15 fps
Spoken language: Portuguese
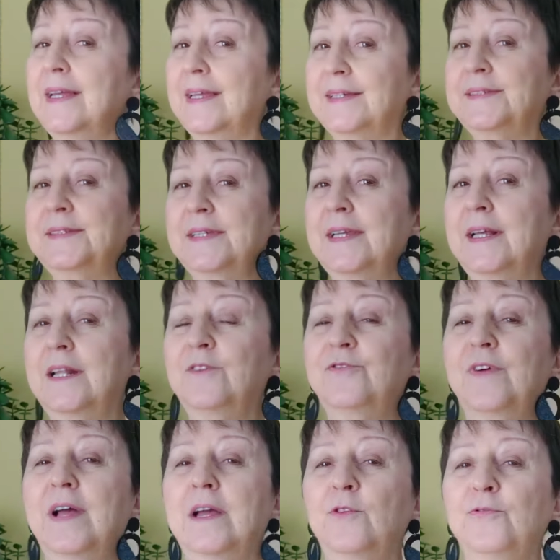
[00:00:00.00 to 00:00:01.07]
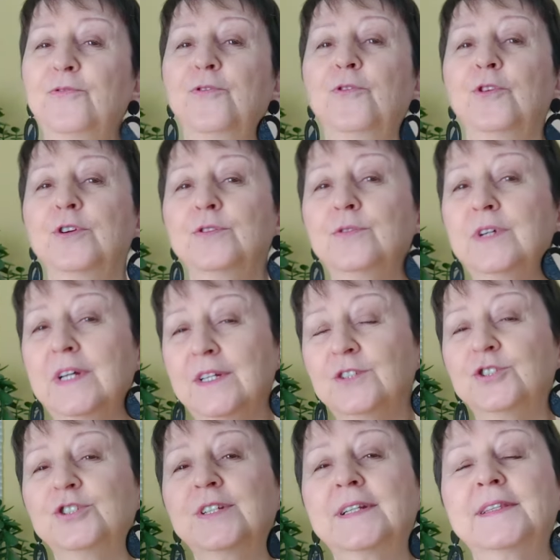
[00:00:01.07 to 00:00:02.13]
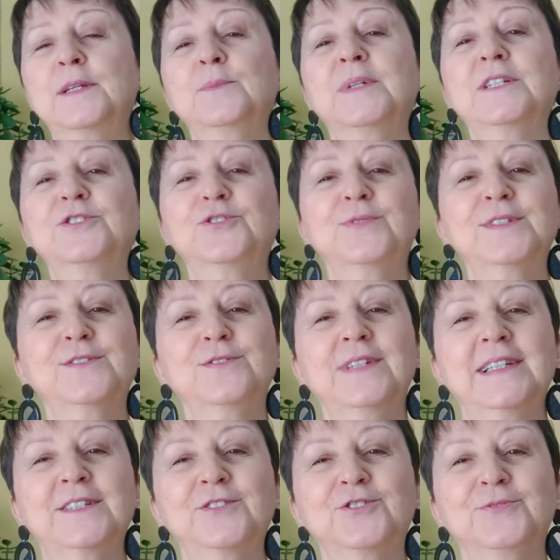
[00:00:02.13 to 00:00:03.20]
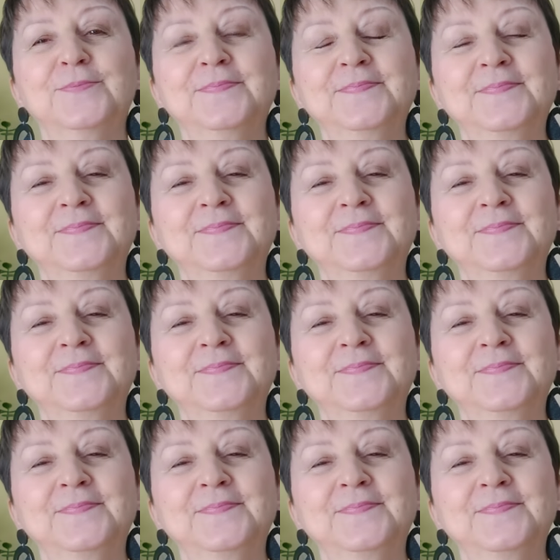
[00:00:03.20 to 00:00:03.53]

e assim ela vai ao forno diretamente no azulejo.